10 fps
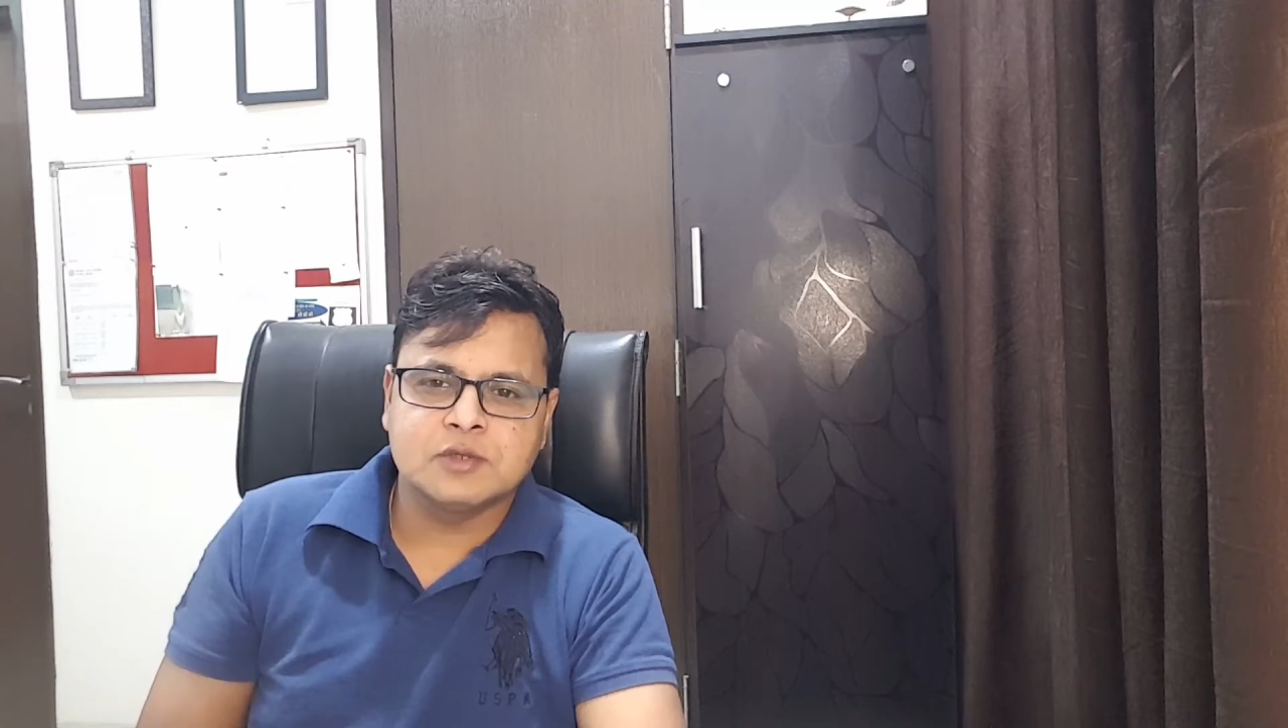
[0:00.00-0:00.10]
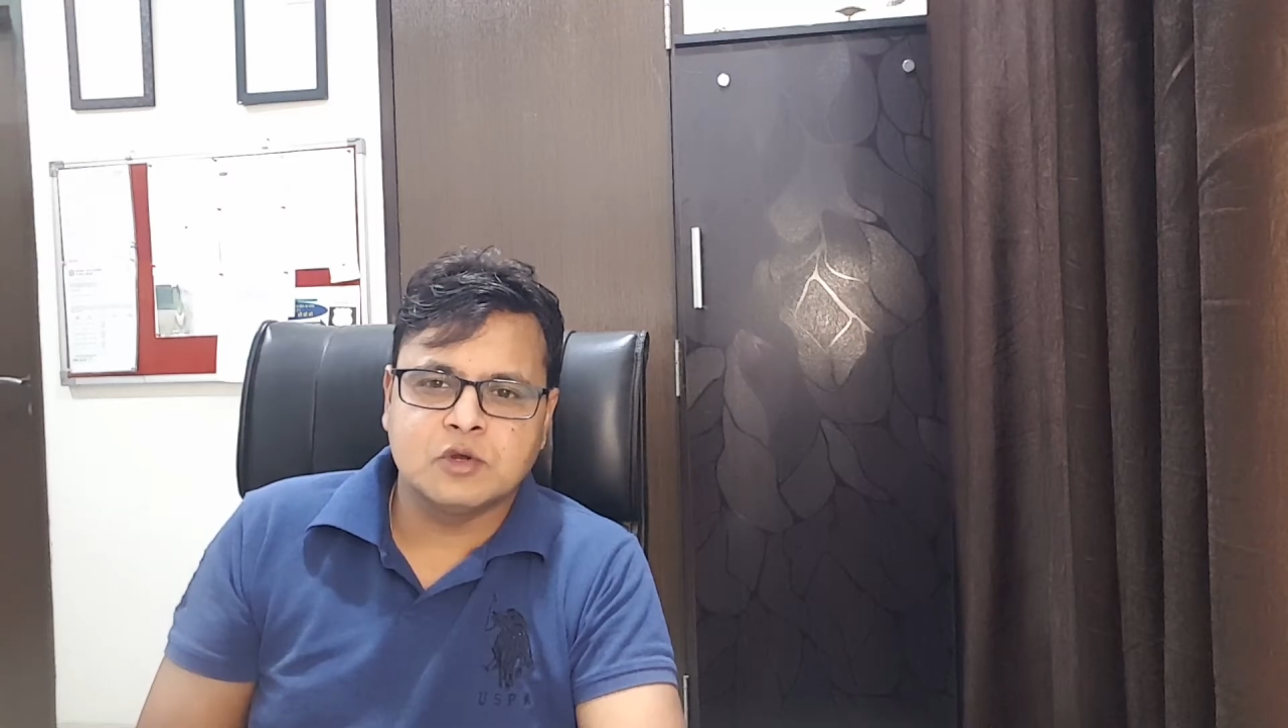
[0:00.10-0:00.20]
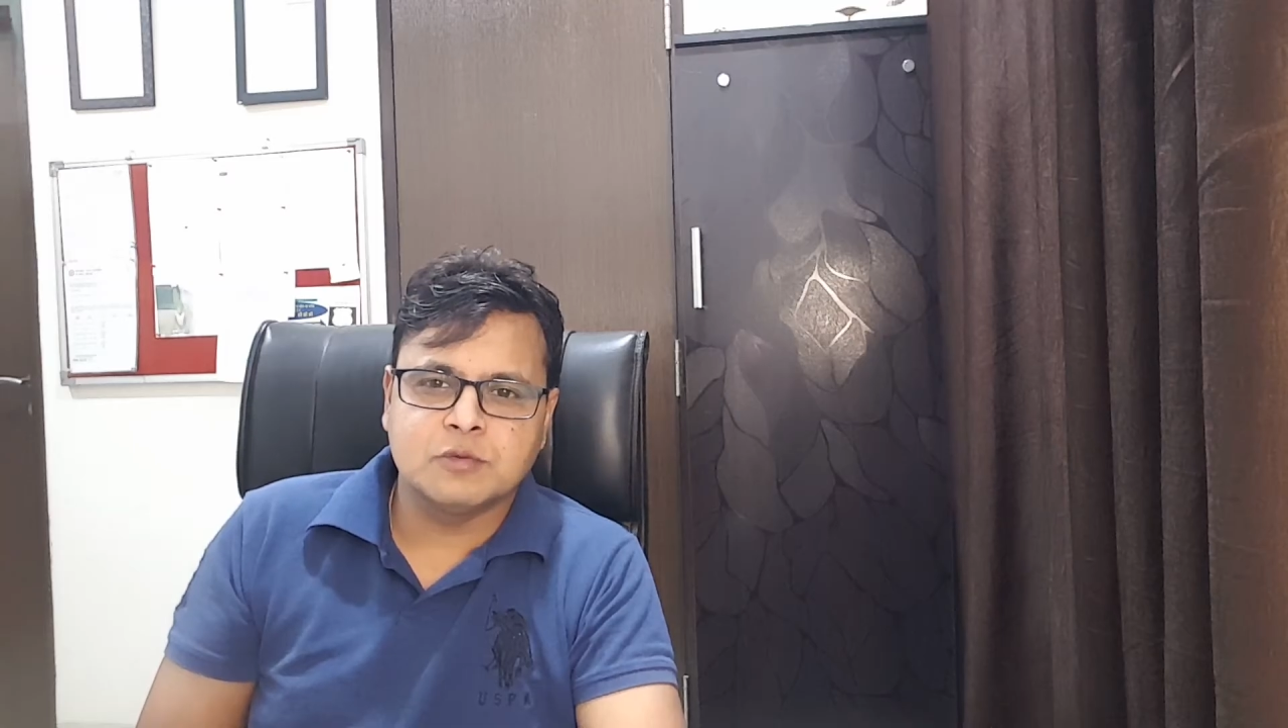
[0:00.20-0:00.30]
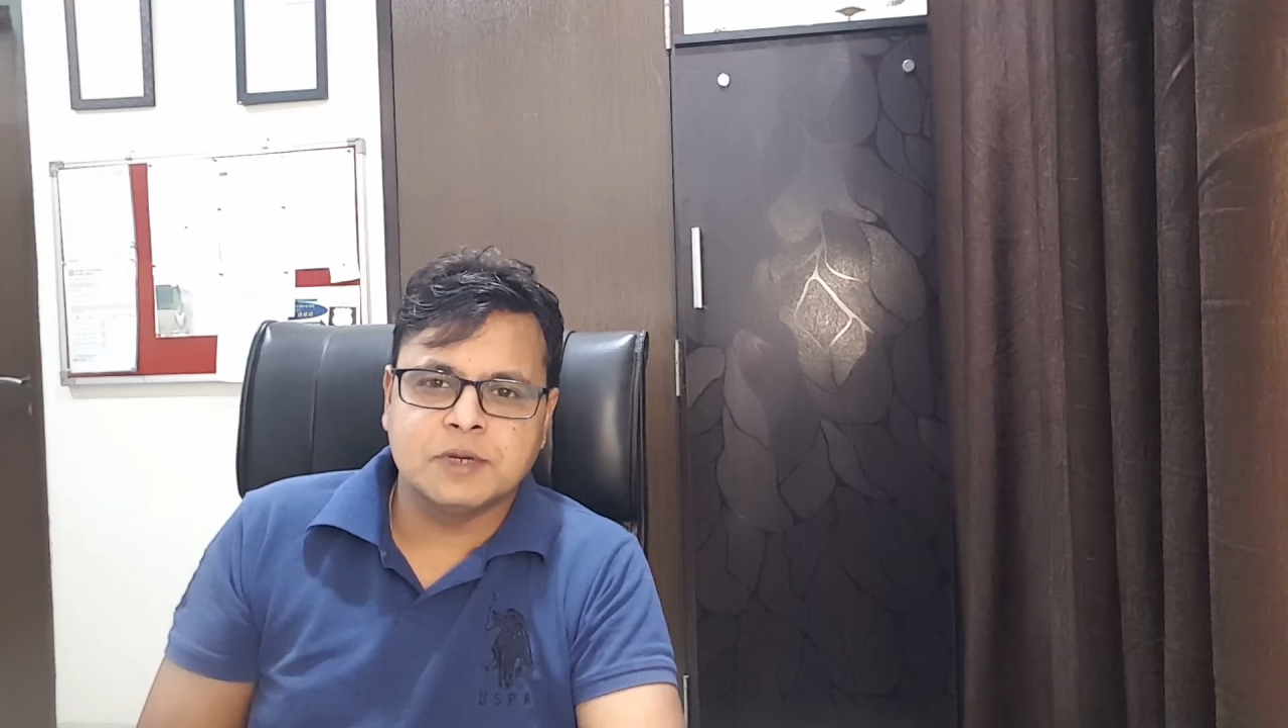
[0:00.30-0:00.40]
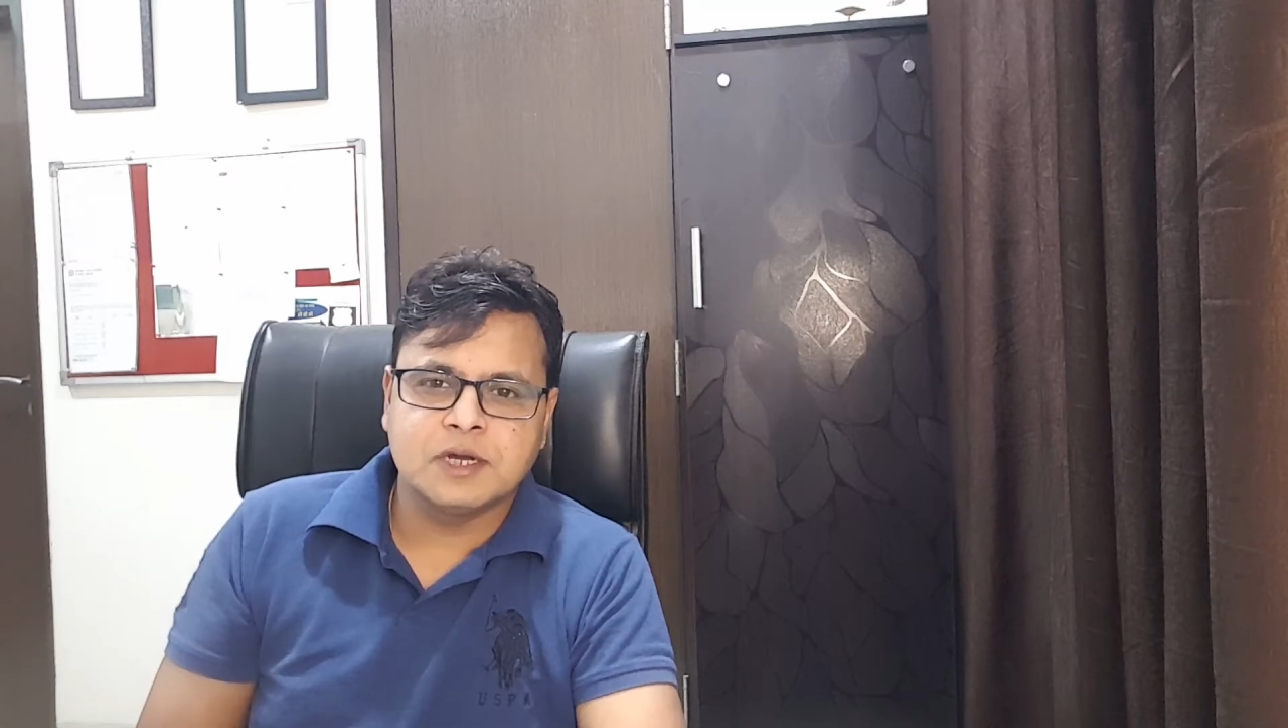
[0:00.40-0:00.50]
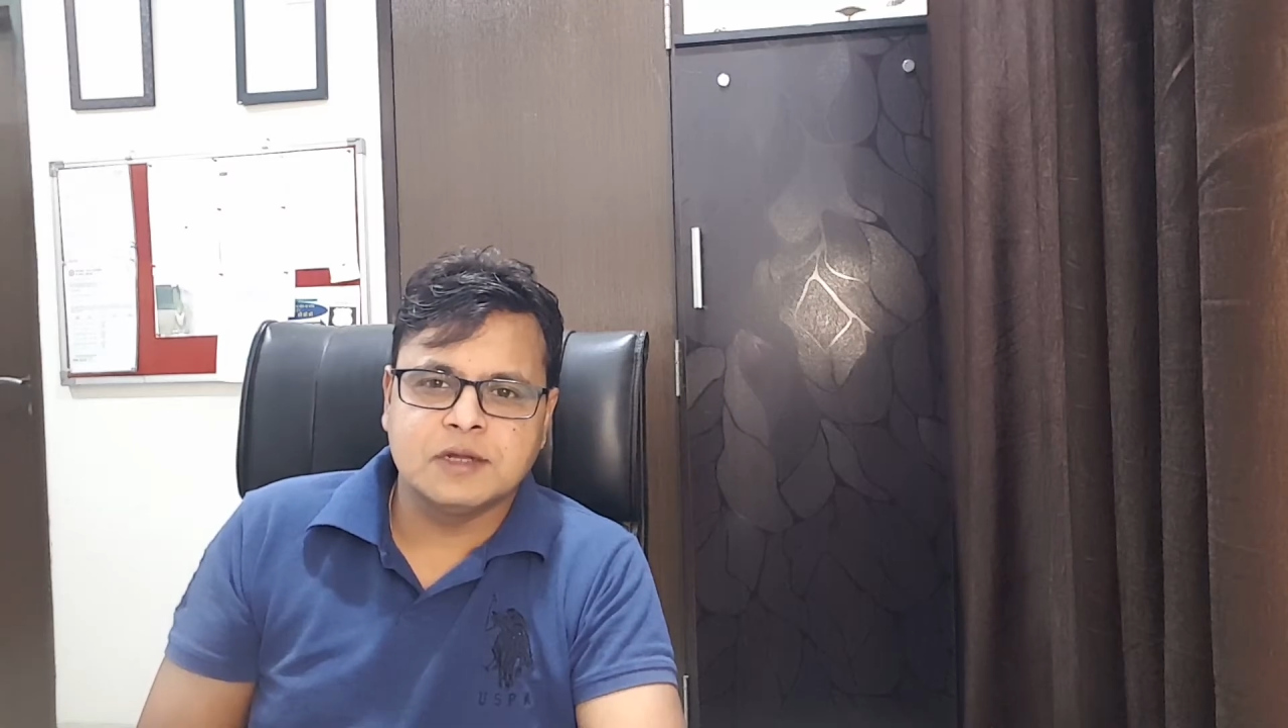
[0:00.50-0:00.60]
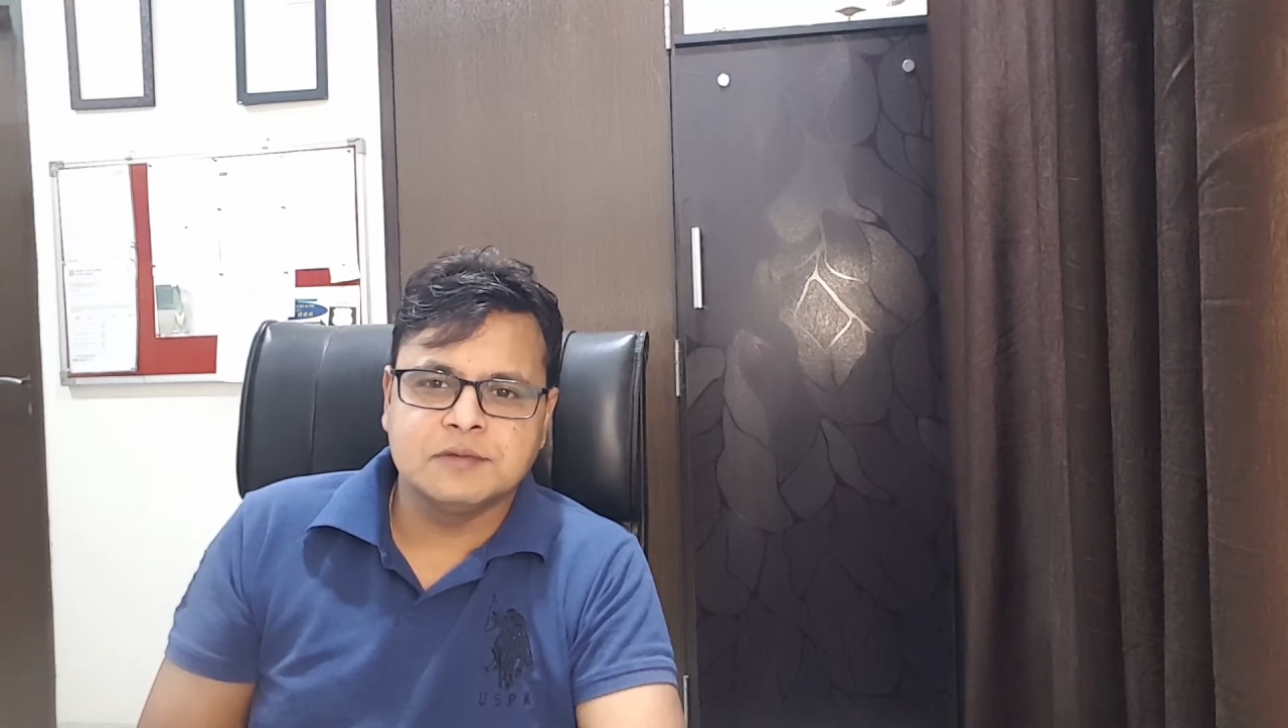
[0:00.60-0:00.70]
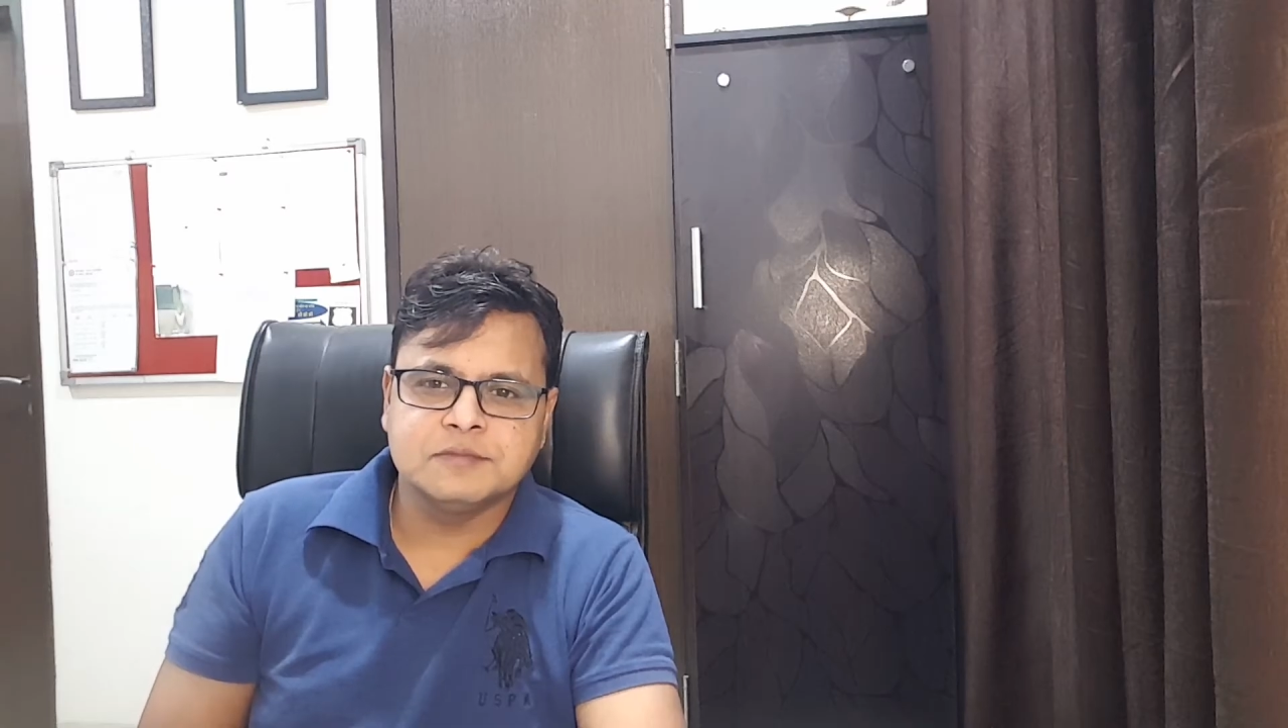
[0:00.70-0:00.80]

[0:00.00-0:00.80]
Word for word: सौ रुपये का